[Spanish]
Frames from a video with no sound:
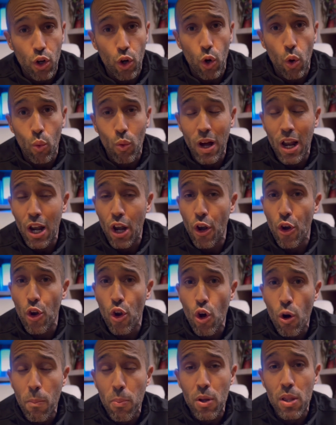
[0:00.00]
con lo cual
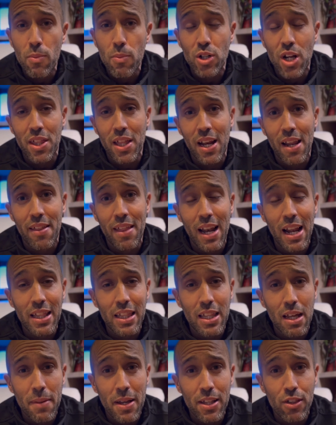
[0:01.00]
no podemos hacer
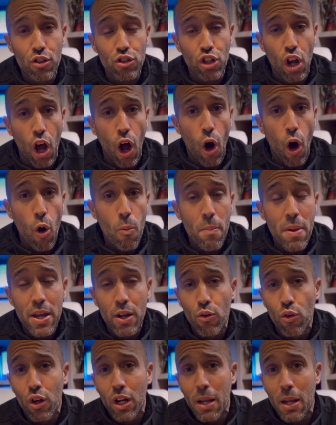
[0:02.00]
adelantamientos a un
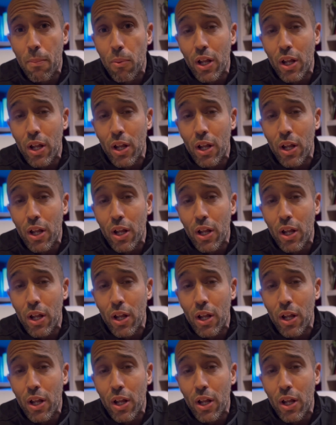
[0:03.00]
vehículo que,